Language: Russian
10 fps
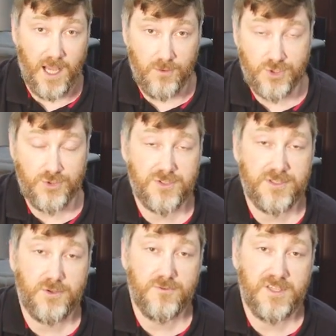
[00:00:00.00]
А вот что
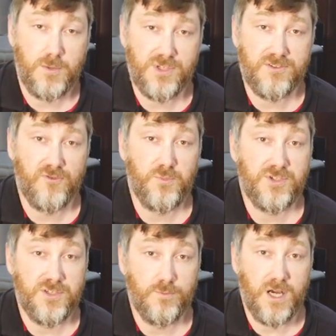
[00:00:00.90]
же такого необычного в
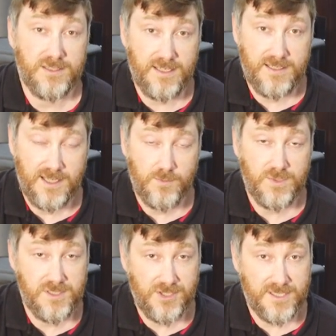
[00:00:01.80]
печи Бахта,
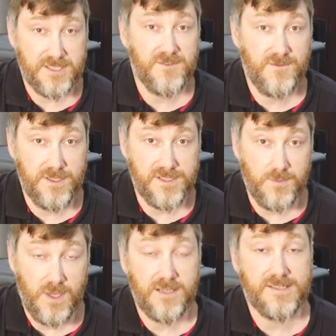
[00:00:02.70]
мы сейчас и
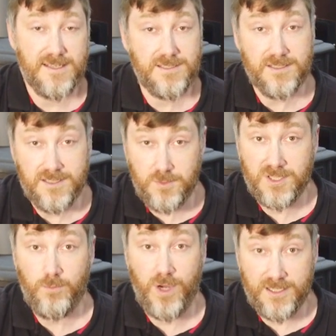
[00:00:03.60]
выясним. Кстати,
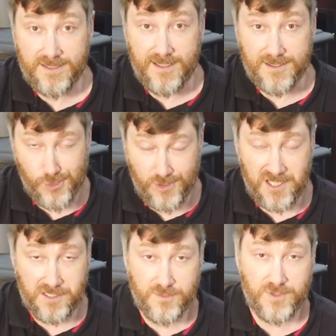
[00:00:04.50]
именно Бахта с
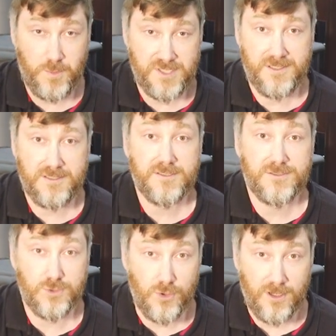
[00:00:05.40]
ударением на последний
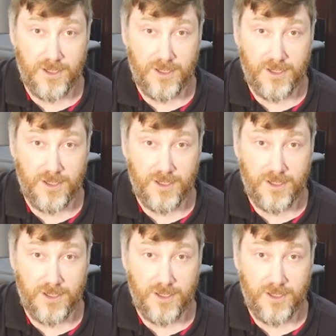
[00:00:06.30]
слог.